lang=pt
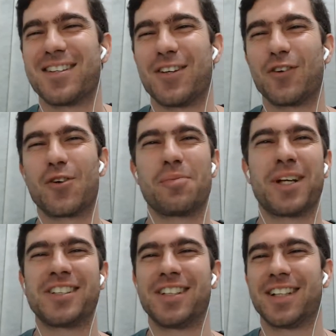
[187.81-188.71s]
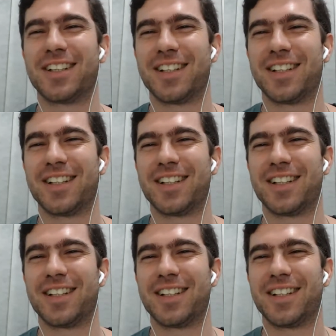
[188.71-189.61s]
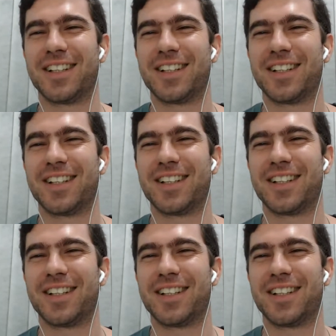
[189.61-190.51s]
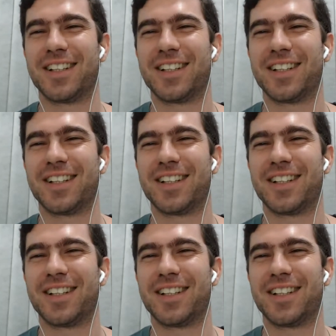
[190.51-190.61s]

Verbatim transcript: Então vou compartilhar a tela aqui. Ok.